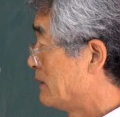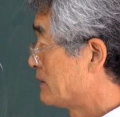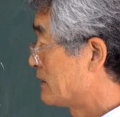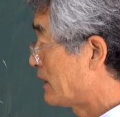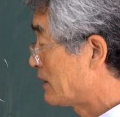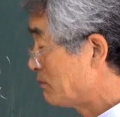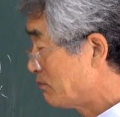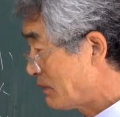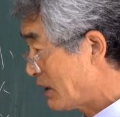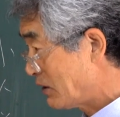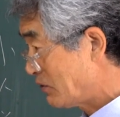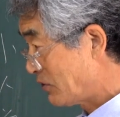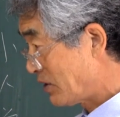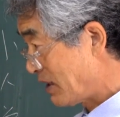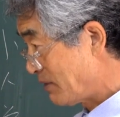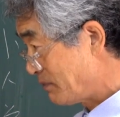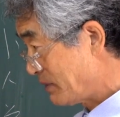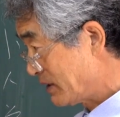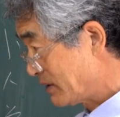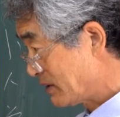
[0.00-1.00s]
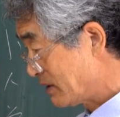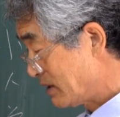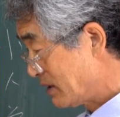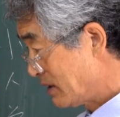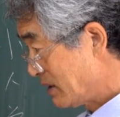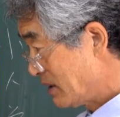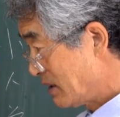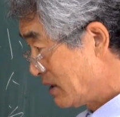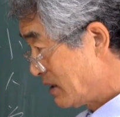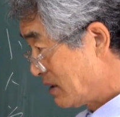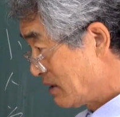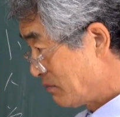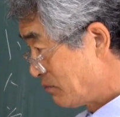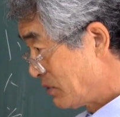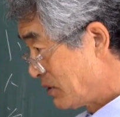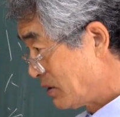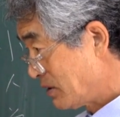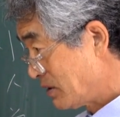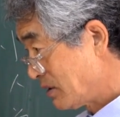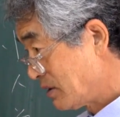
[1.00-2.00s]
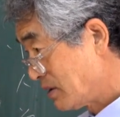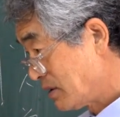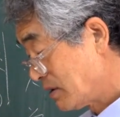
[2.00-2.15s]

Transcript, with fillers: 다른 말로 하면, 뭐,